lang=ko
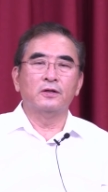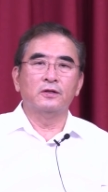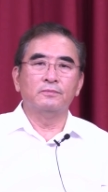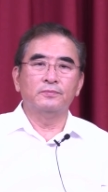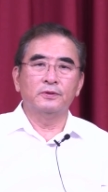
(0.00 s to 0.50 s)

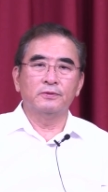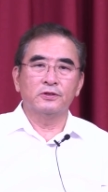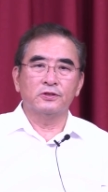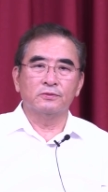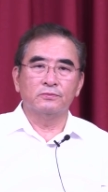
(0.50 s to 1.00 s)

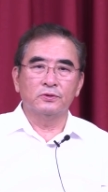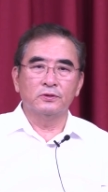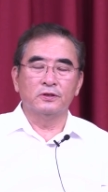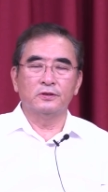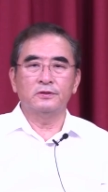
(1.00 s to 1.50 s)
헌법의
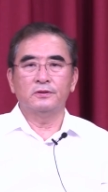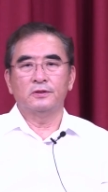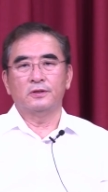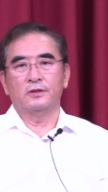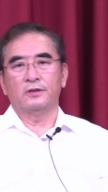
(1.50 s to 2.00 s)
전문을
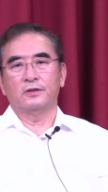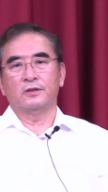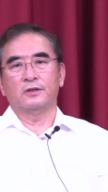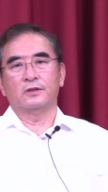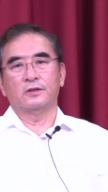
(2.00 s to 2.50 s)

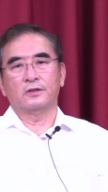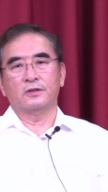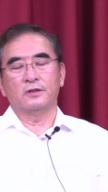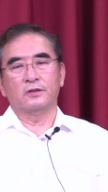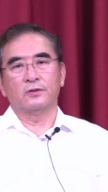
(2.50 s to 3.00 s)
어,
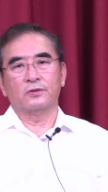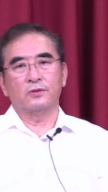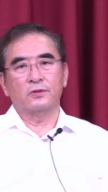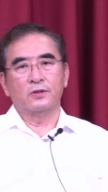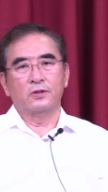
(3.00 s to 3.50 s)

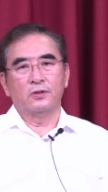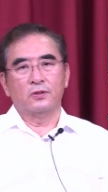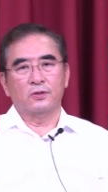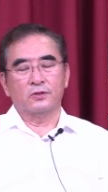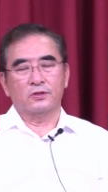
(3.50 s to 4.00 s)
근거로
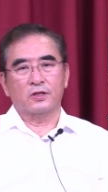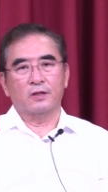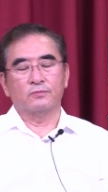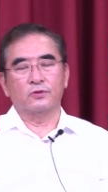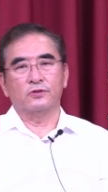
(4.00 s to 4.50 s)

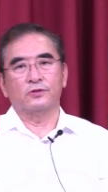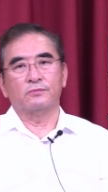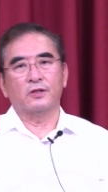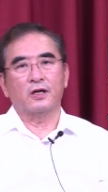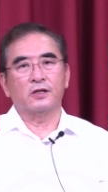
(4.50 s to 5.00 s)
삼고
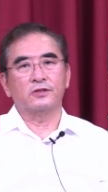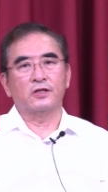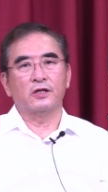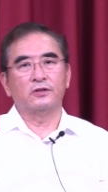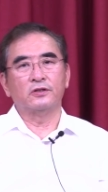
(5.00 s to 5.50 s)
있습니다.
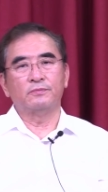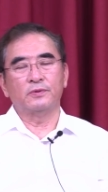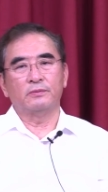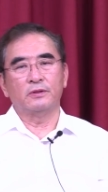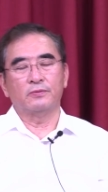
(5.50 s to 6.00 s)

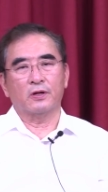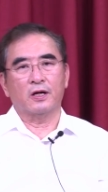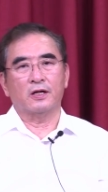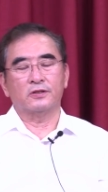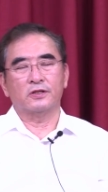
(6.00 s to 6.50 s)
재헌헌법을
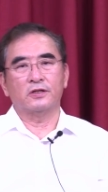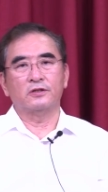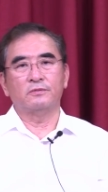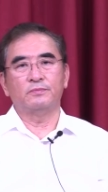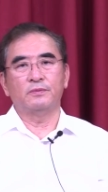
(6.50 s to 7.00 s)
보라.
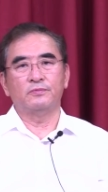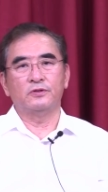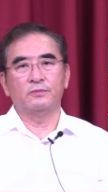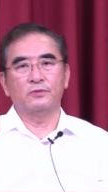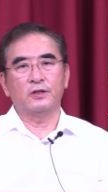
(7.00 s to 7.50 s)
재헌헌법
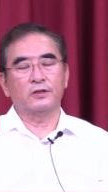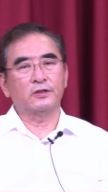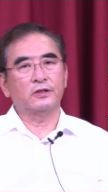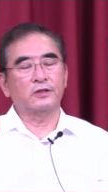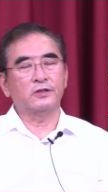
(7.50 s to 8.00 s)
전문에
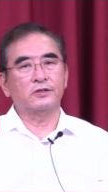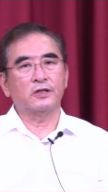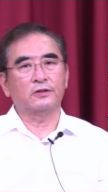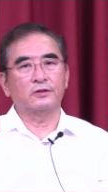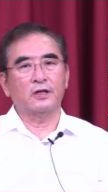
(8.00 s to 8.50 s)
그렇게 되어 있지
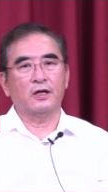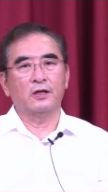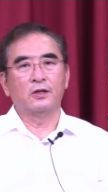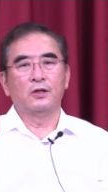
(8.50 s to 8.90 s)
않느냐.